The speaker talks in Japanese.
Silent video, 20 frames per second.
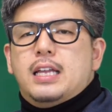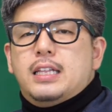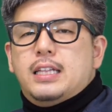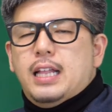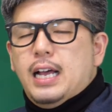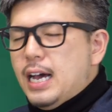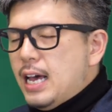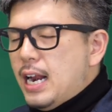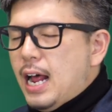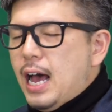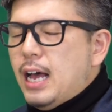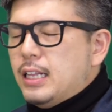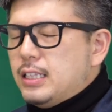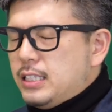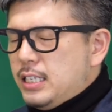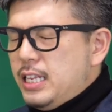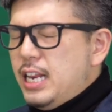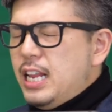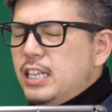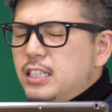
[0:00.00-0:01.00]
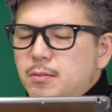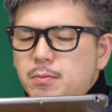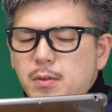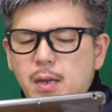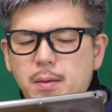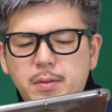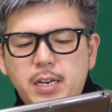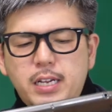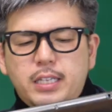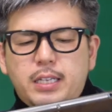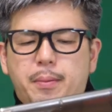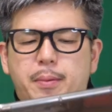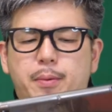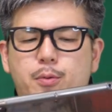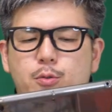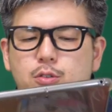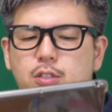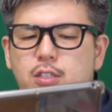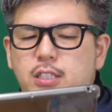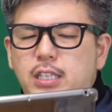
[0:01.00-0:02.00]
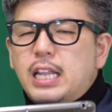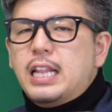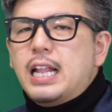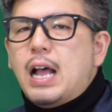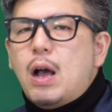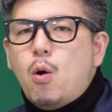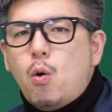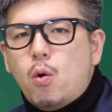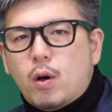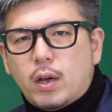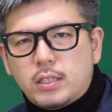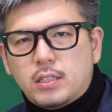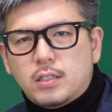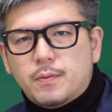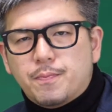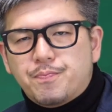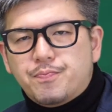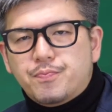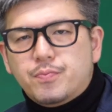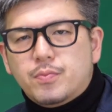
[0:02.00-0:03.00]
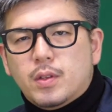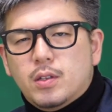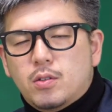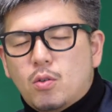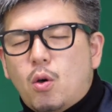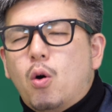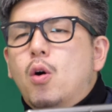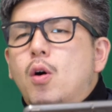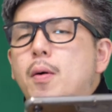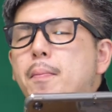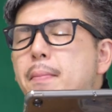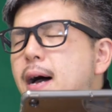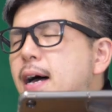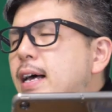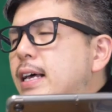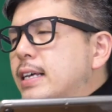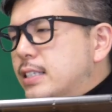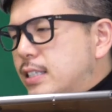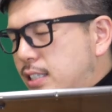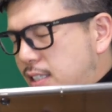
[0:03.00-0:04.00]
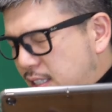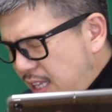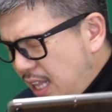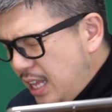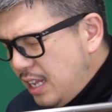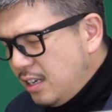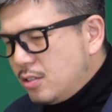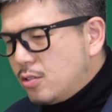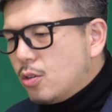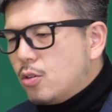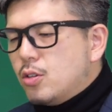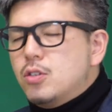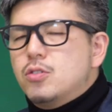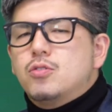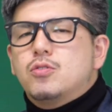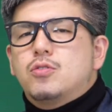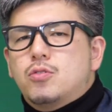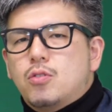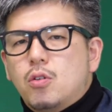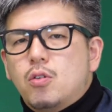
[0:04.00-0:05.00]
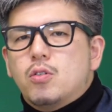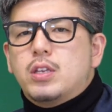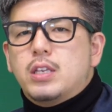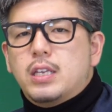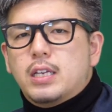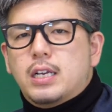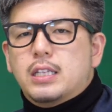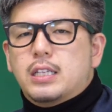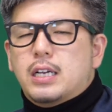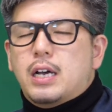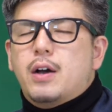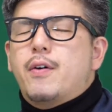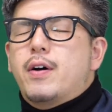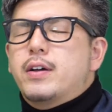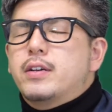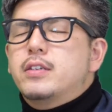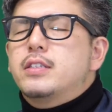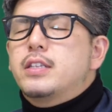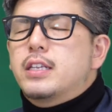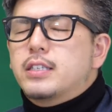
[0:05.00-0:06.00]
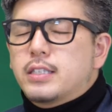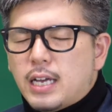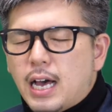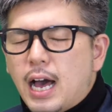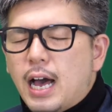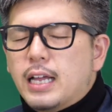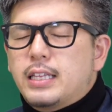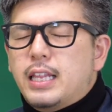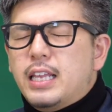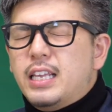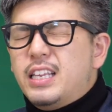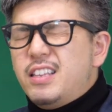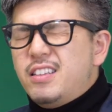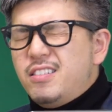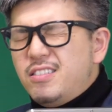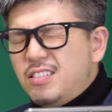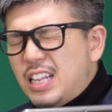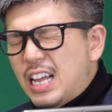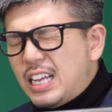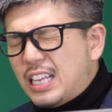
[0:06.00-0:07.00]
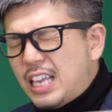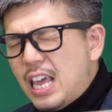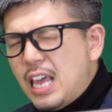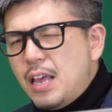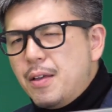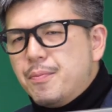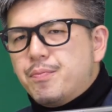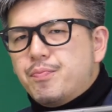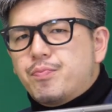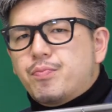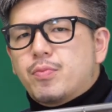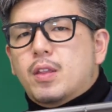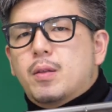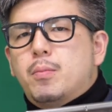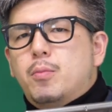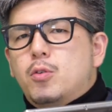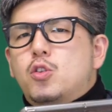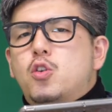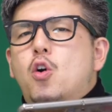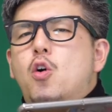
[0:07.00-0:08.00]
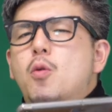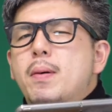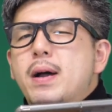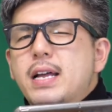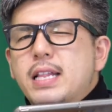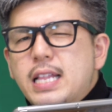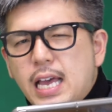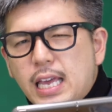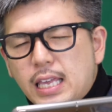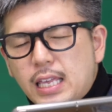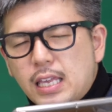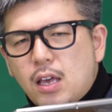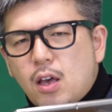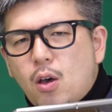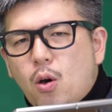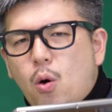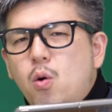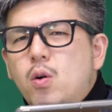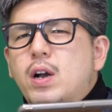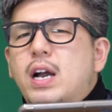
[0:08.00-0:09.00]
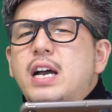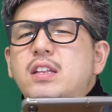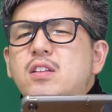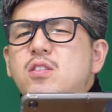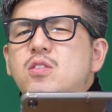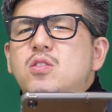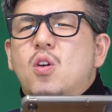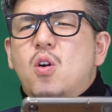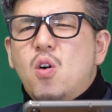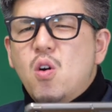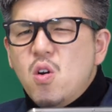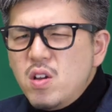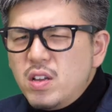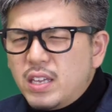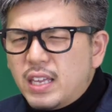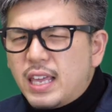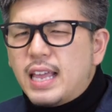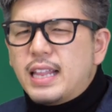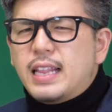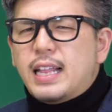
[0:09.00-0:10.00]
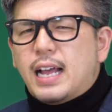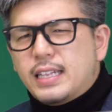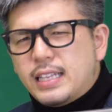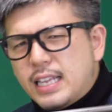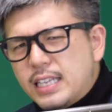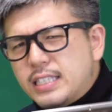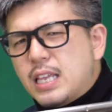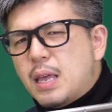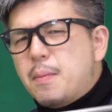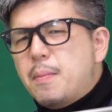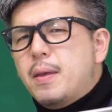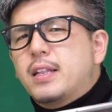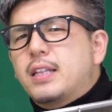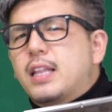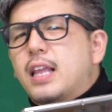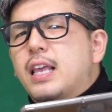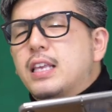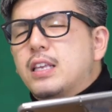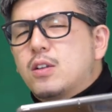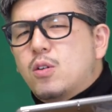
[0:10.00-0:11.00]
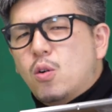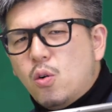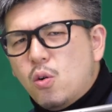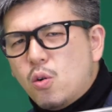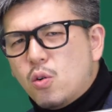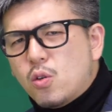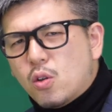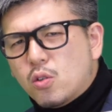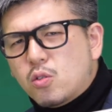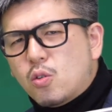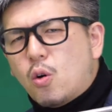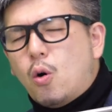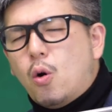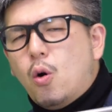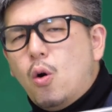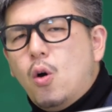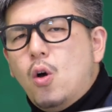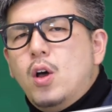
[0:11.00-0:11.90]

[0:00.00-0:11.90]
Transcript: だからに列目は皆様もう捨てた方がいいです。そう、まあ捨てるというと言い方が悪いんですが、できるだけもう読まない、他のよんけたで攻めていこうよと。